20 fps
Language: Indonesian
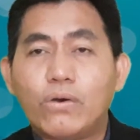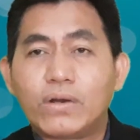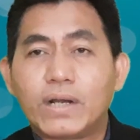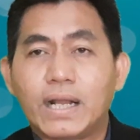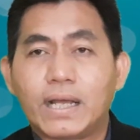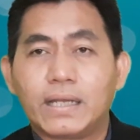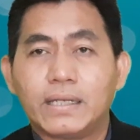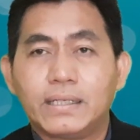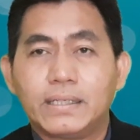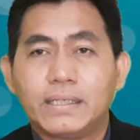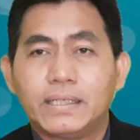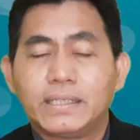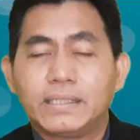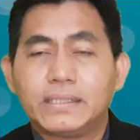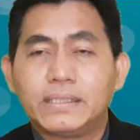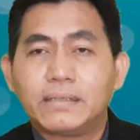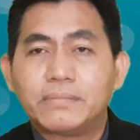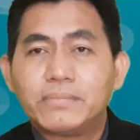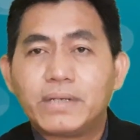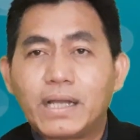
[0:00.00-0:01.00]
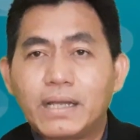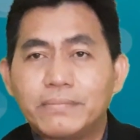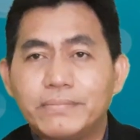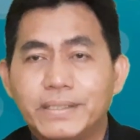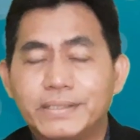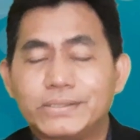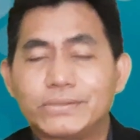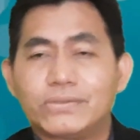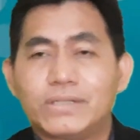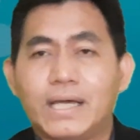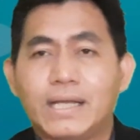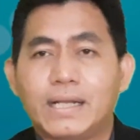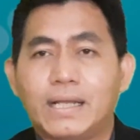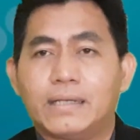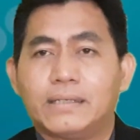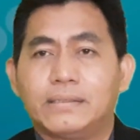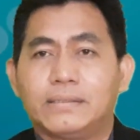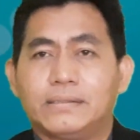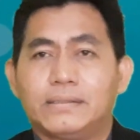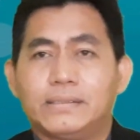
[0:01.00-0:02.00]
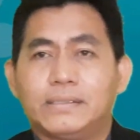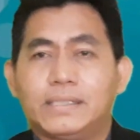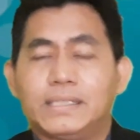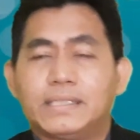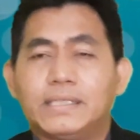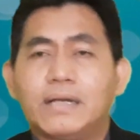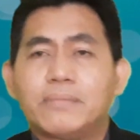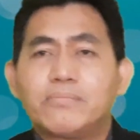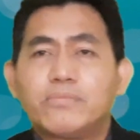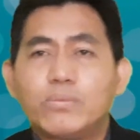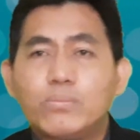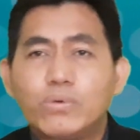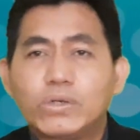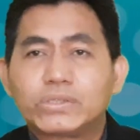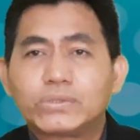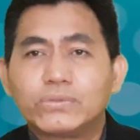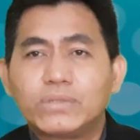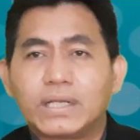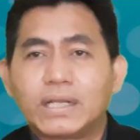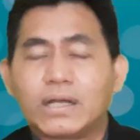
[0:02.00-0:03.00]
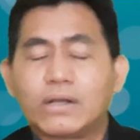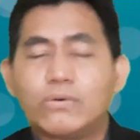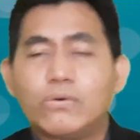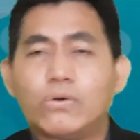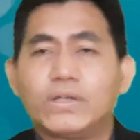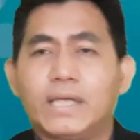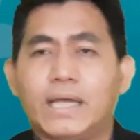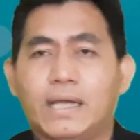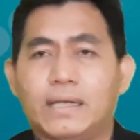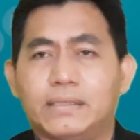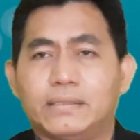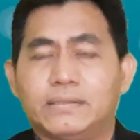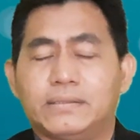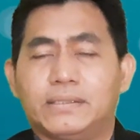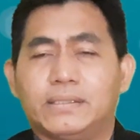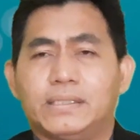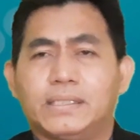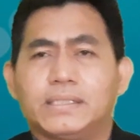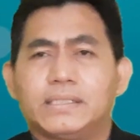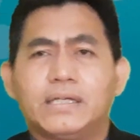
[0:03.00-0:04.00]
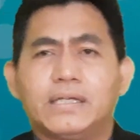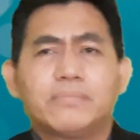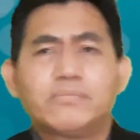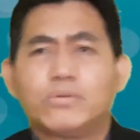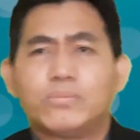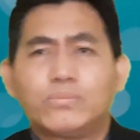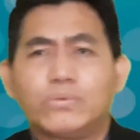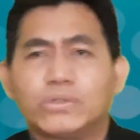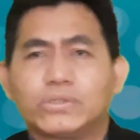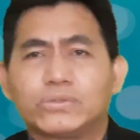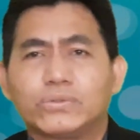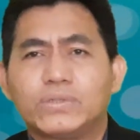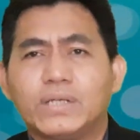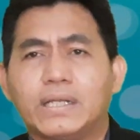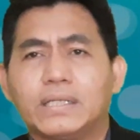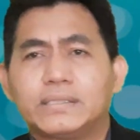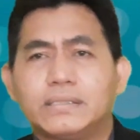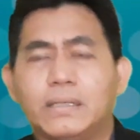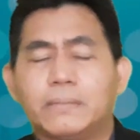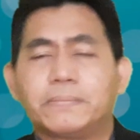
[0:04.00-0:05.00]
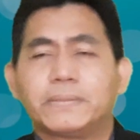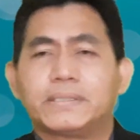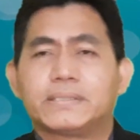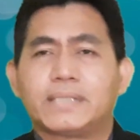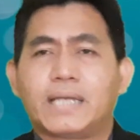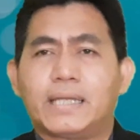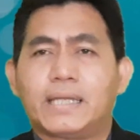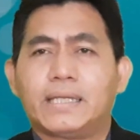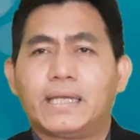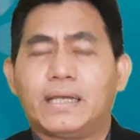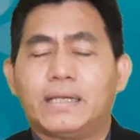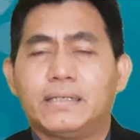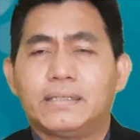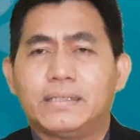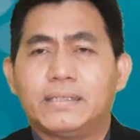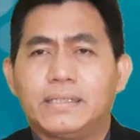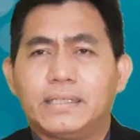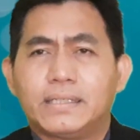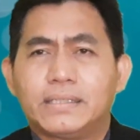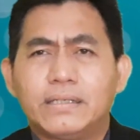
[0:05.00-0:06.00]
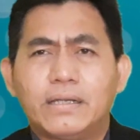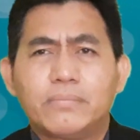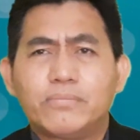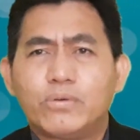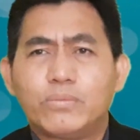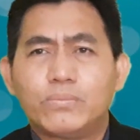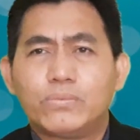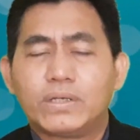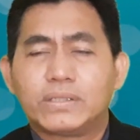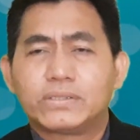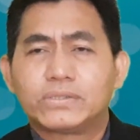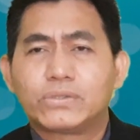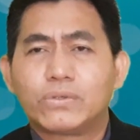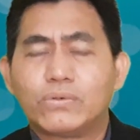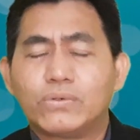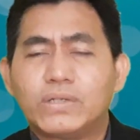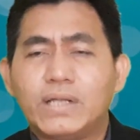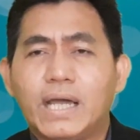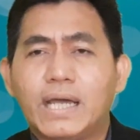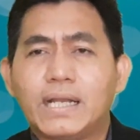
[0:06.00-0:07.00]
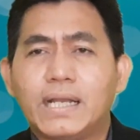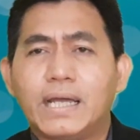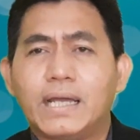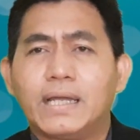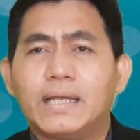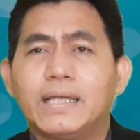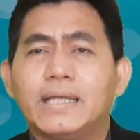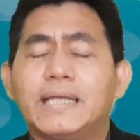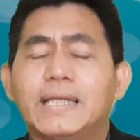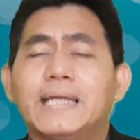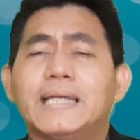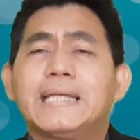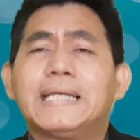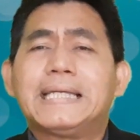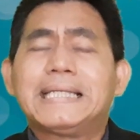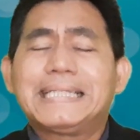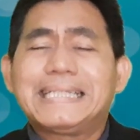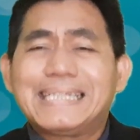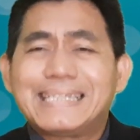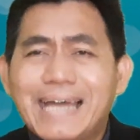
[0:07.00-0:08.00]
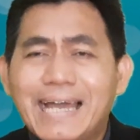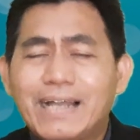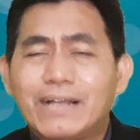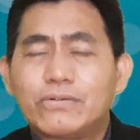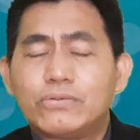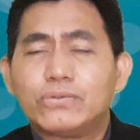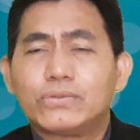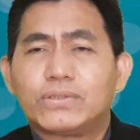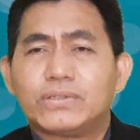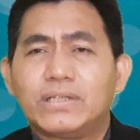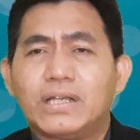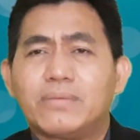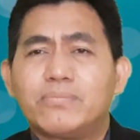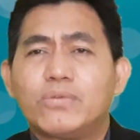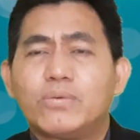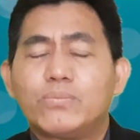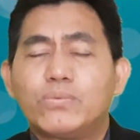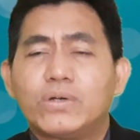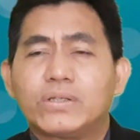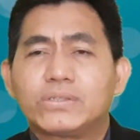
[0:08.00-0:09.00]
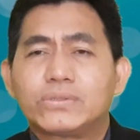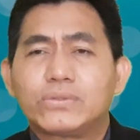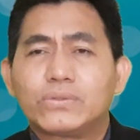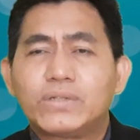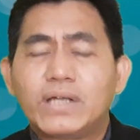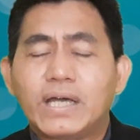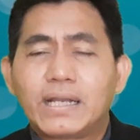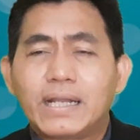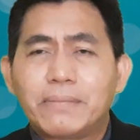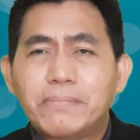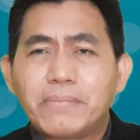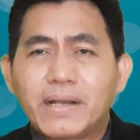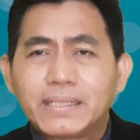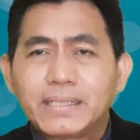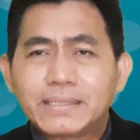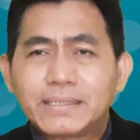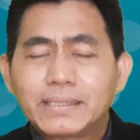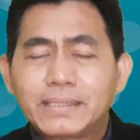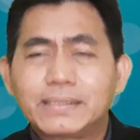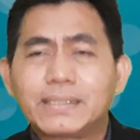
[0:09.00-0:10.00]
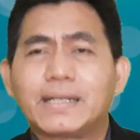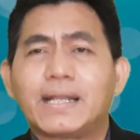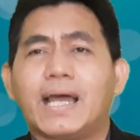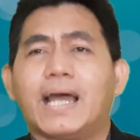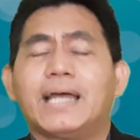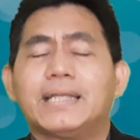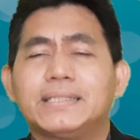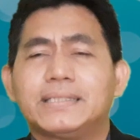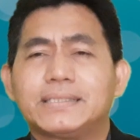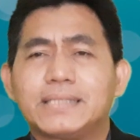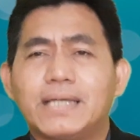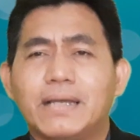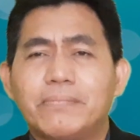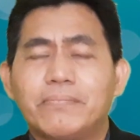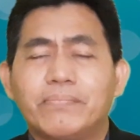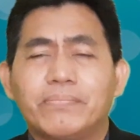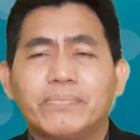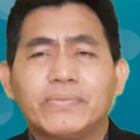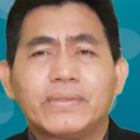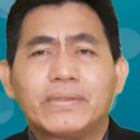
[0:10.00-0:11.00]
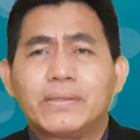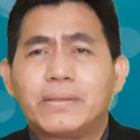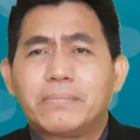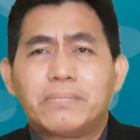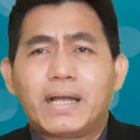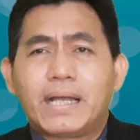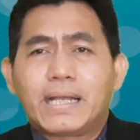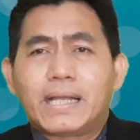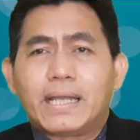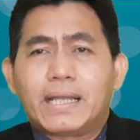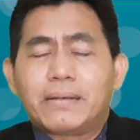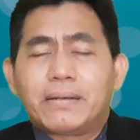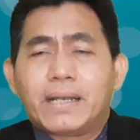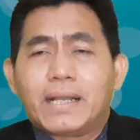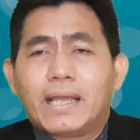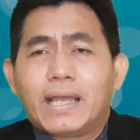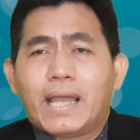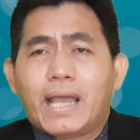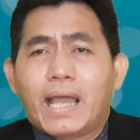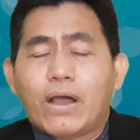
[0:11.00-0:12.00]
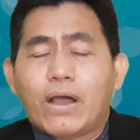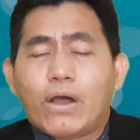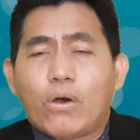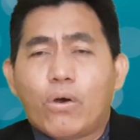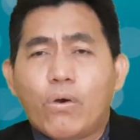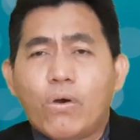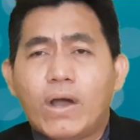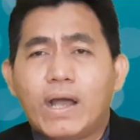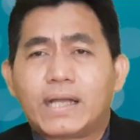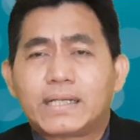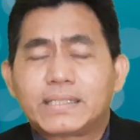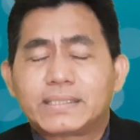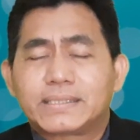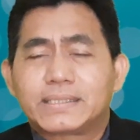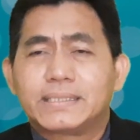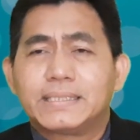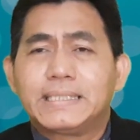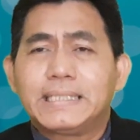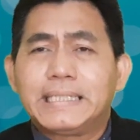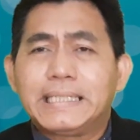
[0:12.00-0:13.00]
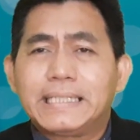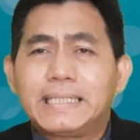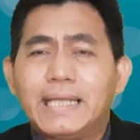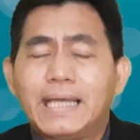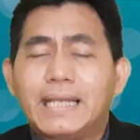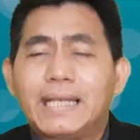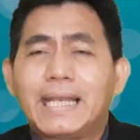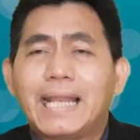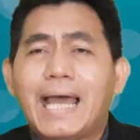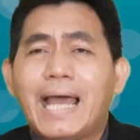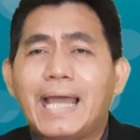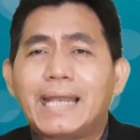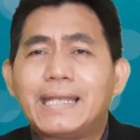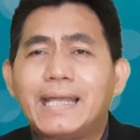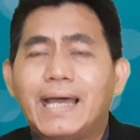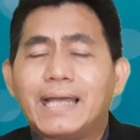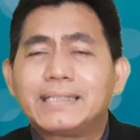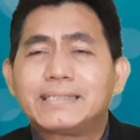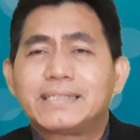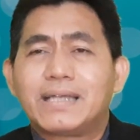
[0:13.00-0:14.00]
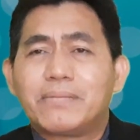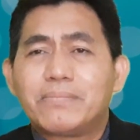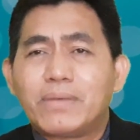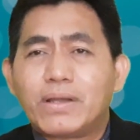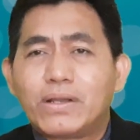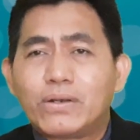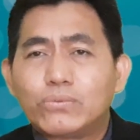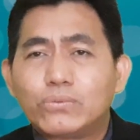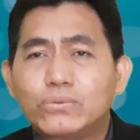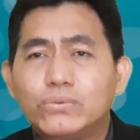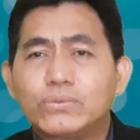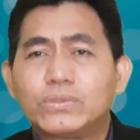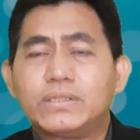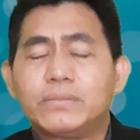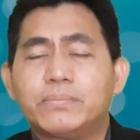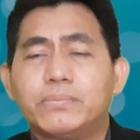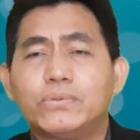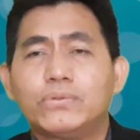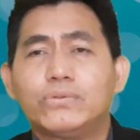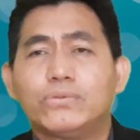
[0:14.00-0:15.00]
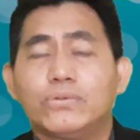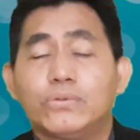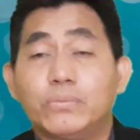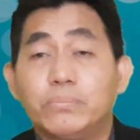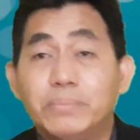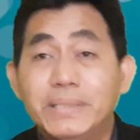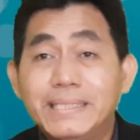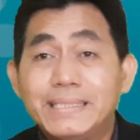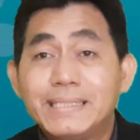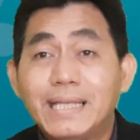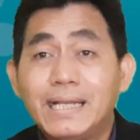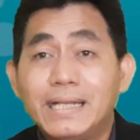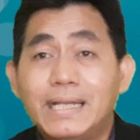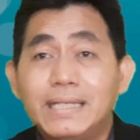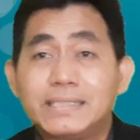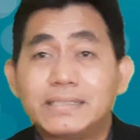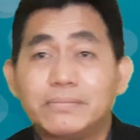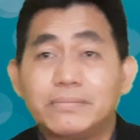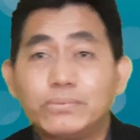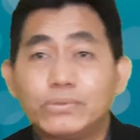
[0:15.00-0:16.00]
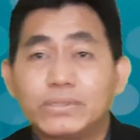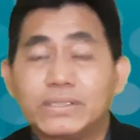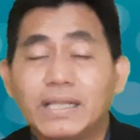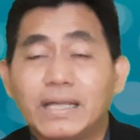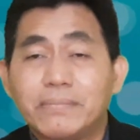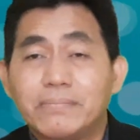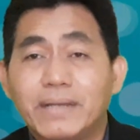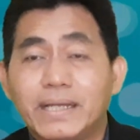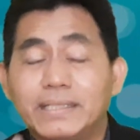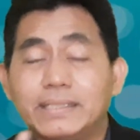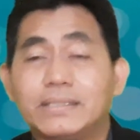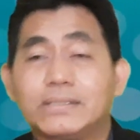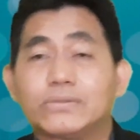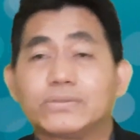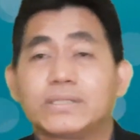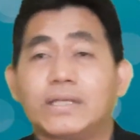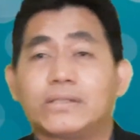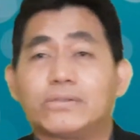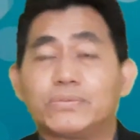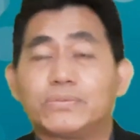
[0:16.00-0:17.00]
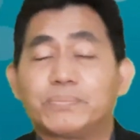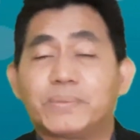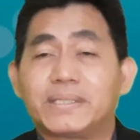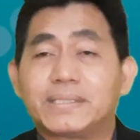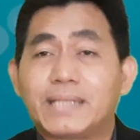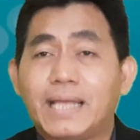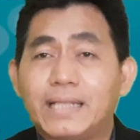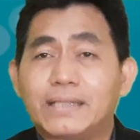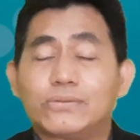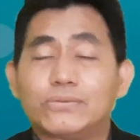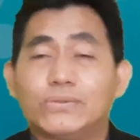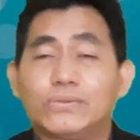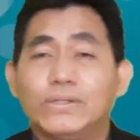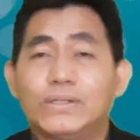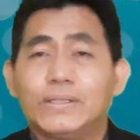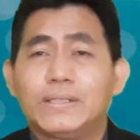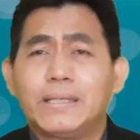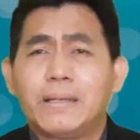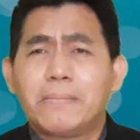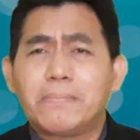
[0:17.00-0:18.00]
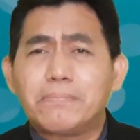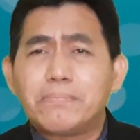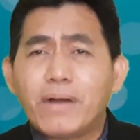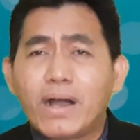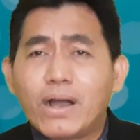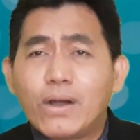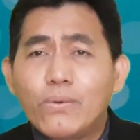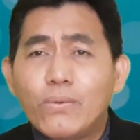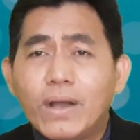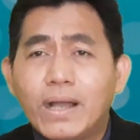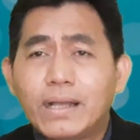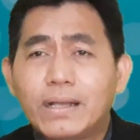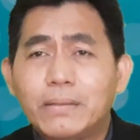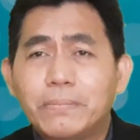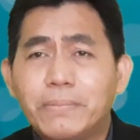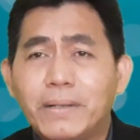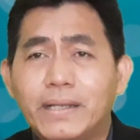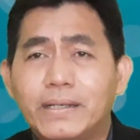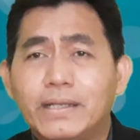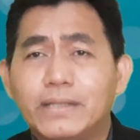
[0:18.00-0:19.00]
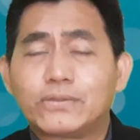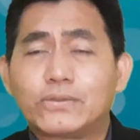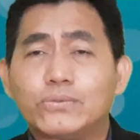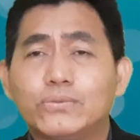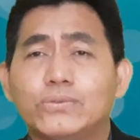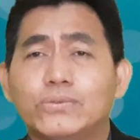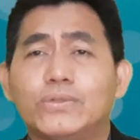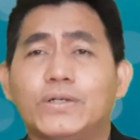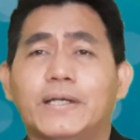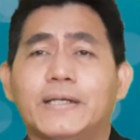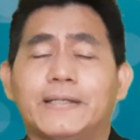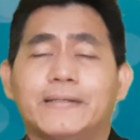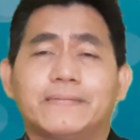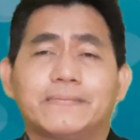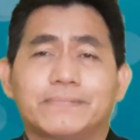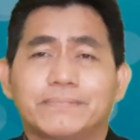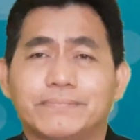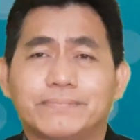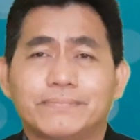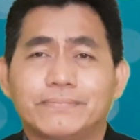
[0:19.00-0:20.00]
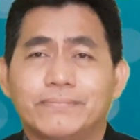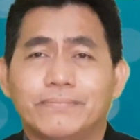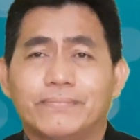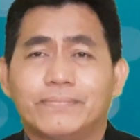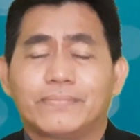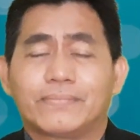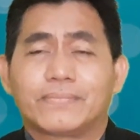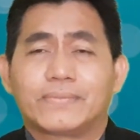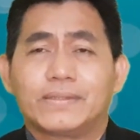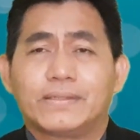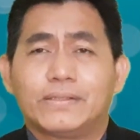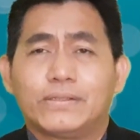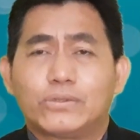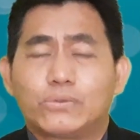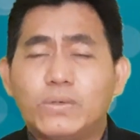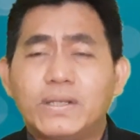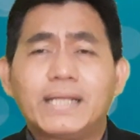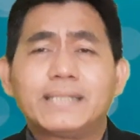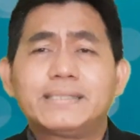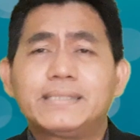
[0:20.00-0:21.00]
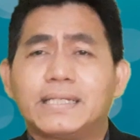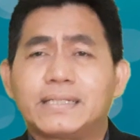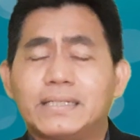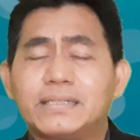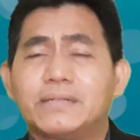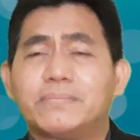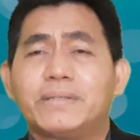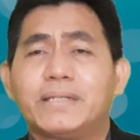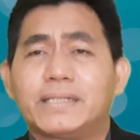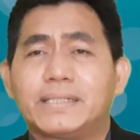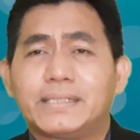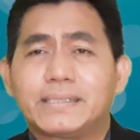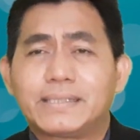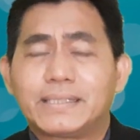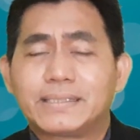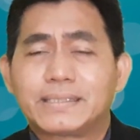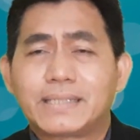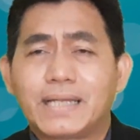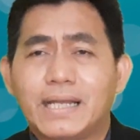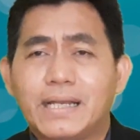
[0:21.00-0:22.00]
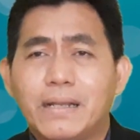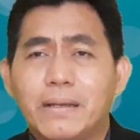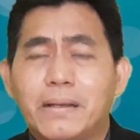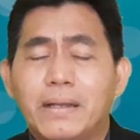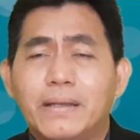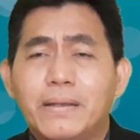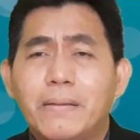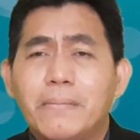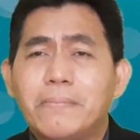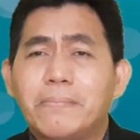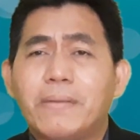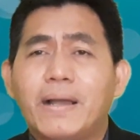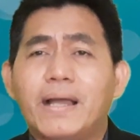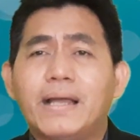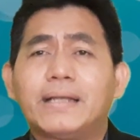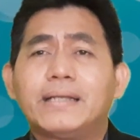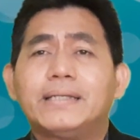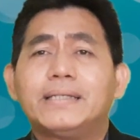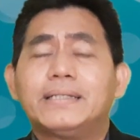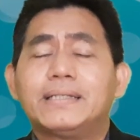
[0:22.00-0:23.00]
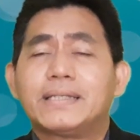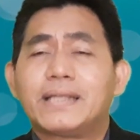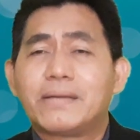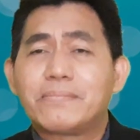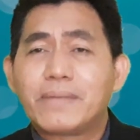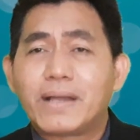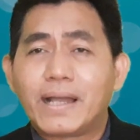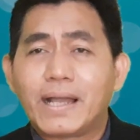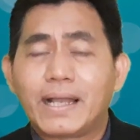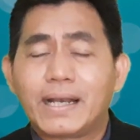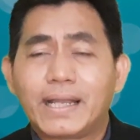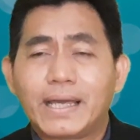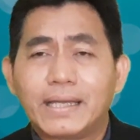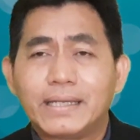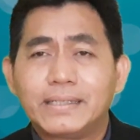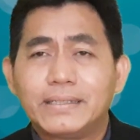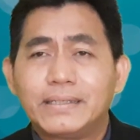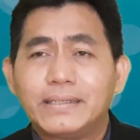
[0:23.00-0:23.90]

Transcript: orang yang menghambat saudara, yang membuat saudara goyah, yang membuat saudara tidak percaya, yang membuat saudara takut, yang membuat saudara merasa terancam, bahkan hoaks, dan ada ancaman untuk dibunuh. Bisa nggak sebut nama itu satu persatu? Bawa kepada Tuhan. Tuhan ajarkan kepada kita sekarang, panggil nama Allah.